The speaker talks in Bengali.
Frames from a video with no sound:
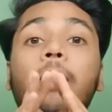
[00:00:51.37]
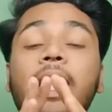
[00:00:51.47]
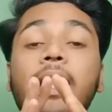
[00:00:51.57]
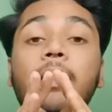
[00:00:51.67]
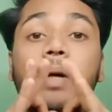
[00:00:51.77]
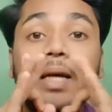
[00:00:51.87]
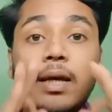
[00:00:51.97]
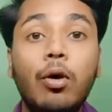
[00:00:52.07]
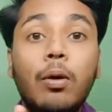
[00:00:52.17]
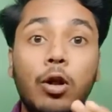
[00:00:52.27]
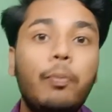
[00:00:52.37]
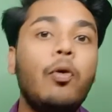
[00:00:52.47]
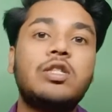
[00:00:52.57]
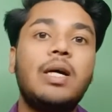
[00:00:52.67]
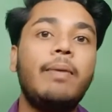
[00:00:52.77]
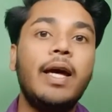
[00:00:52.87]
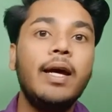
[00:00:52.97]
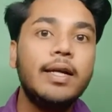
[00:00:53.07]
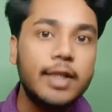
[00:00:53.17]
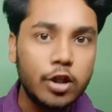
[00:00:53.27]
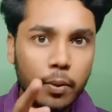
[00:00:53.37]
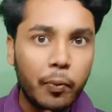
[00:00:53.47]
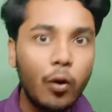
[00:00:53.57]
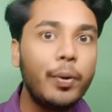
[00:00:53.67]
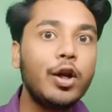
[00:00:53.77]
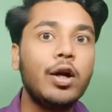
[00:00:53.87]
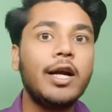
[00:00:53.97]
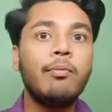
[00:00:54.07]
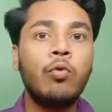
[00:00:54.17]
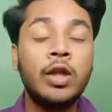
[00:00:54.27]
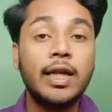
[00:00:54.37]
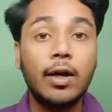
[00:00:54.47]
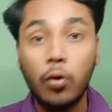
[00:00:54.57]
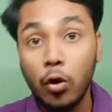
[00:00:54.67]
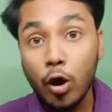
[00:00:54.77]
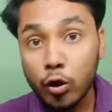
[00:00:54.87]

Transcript: মানে কি বললো তুমি পস্তাবে সেই জন্য পুরো ভিডিওটাকে মন দিয়ে দেখো